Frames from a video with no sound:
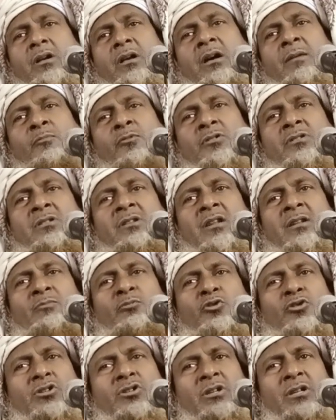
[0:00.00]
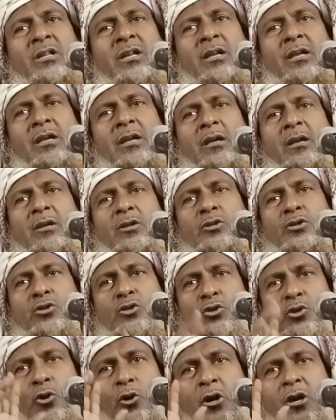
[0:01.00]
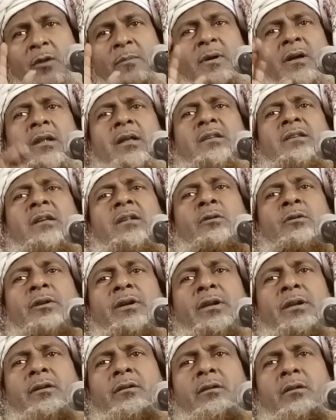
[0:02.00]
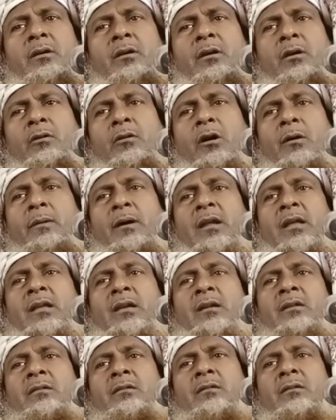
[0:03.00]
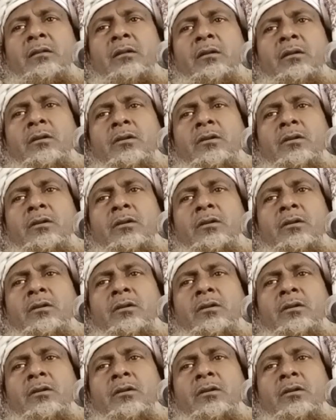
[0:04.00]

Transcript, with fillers: মক্কা মদিনার মসজিদে ছয়বার আজান হয় কবার আজান